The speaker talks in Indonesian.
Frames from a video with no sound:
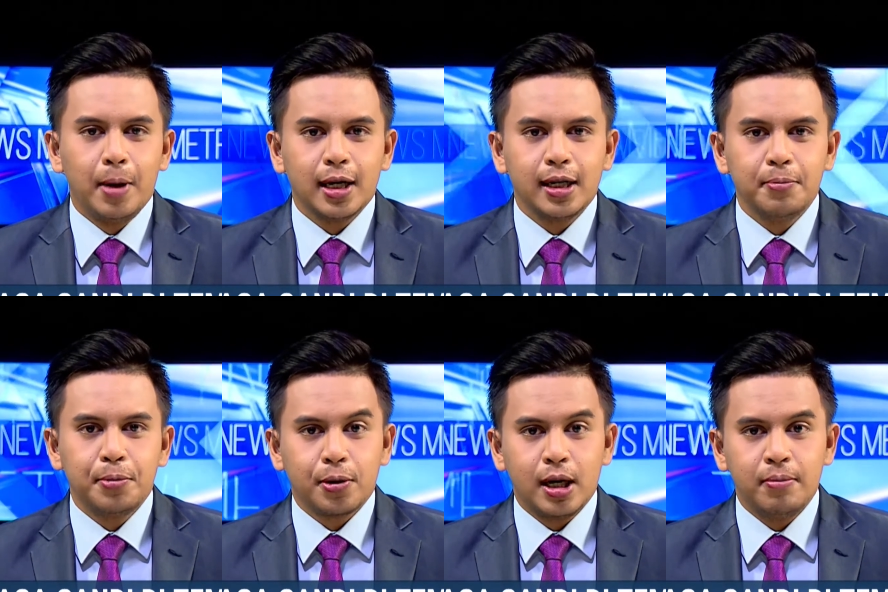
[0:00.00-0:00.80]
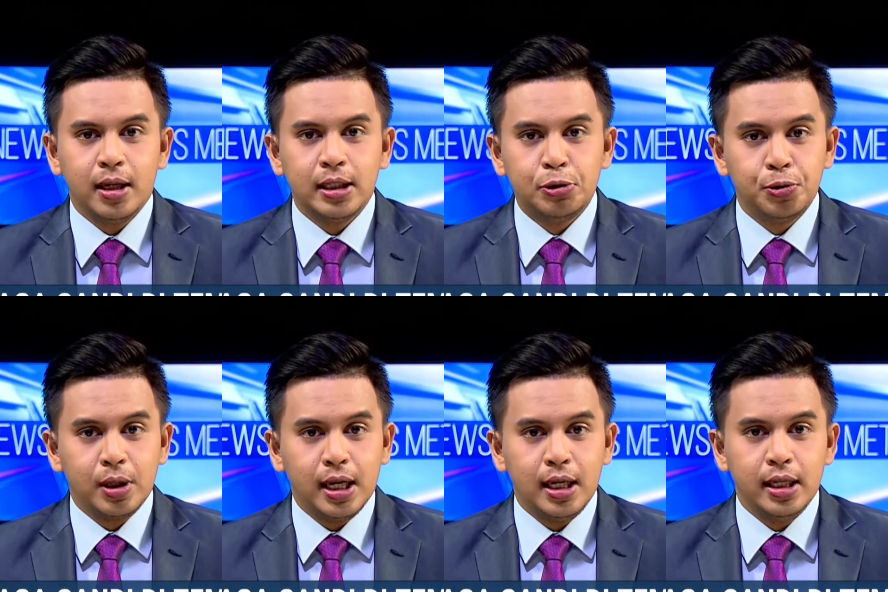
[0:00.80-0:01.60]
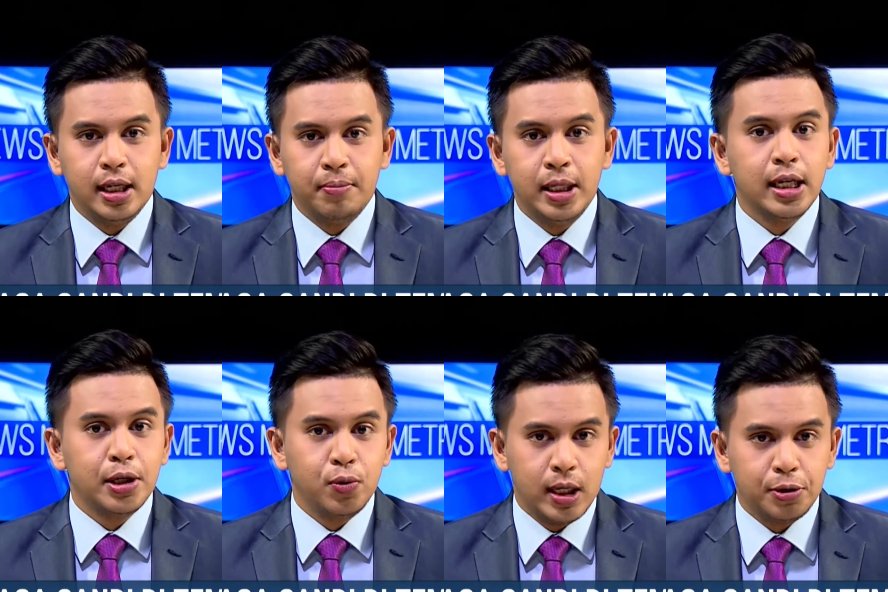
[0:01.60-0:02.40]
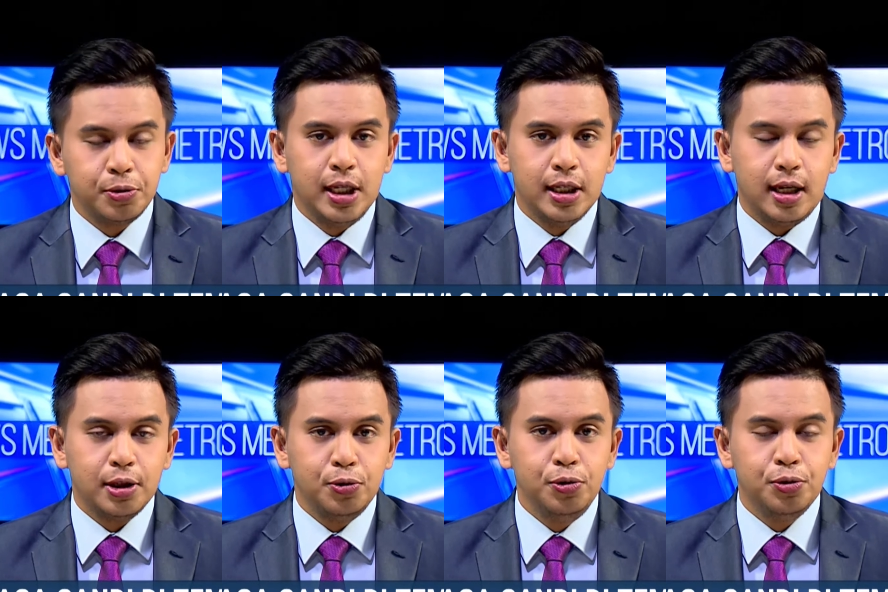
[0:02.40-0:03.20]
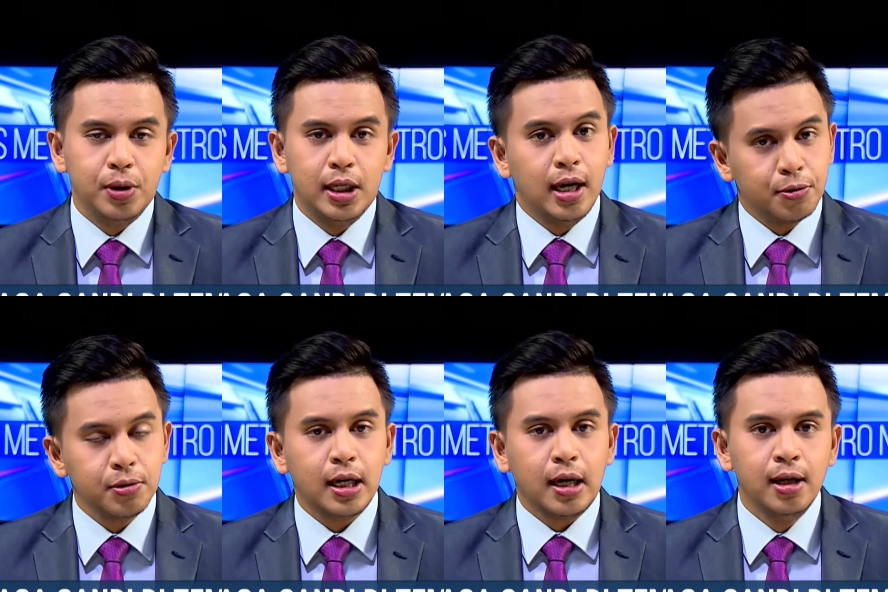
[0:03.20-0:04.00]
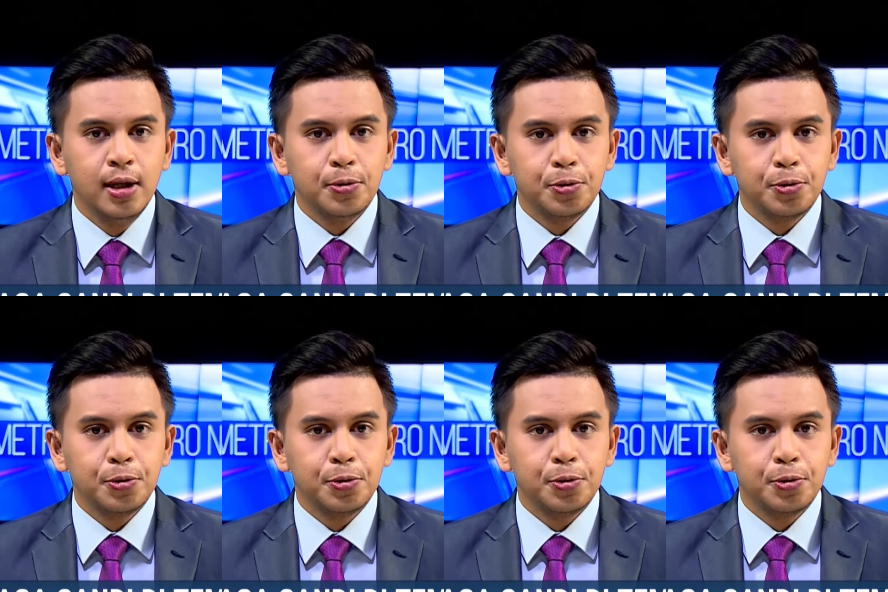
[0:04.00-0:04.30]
Bahkan program yang diluncurkan di lebih dari 200 desa itu juga dilakukan